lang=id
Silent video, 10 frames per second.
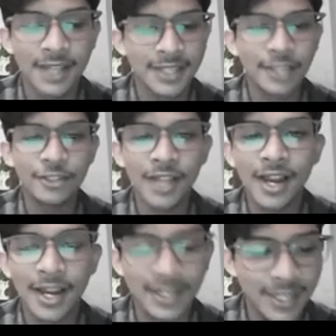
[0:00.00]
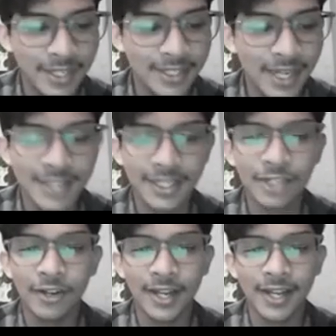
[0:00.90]
Selanjutnya akan
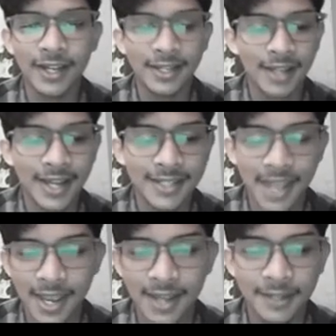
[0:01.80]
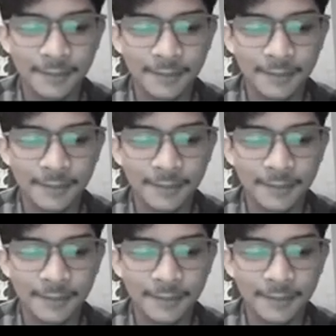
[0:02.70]
dijelaskan oleh rekan saya.